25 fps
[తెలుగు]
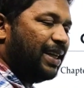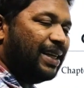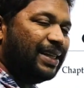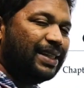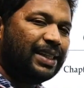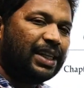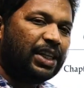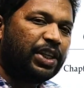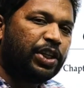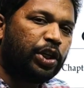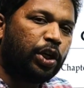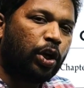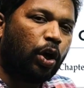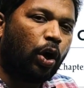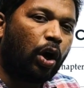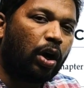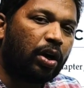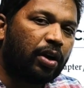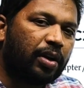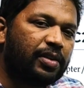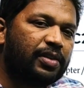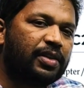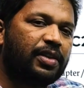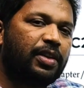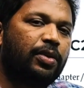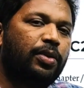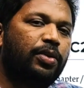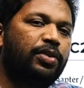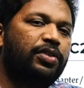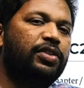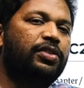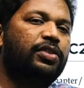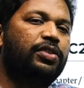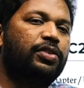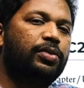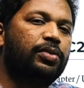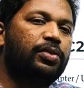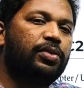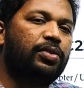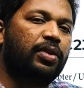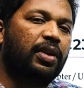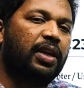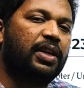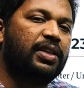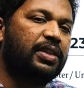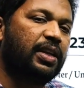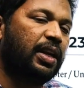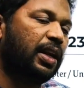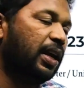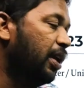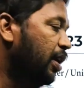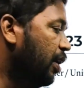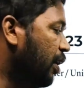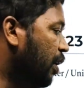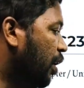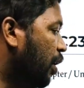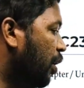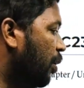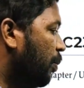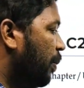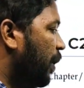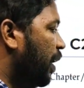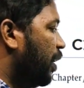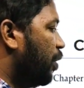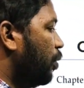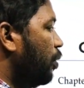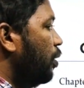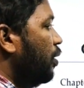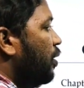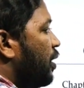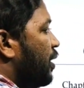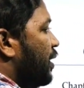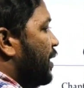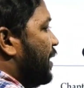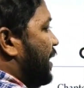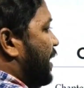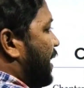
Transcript: లో జస్ట్ షార్ట్ ఆన్సర్ క్వశ్చన్స్ చూసుకున్నా సరే మీకు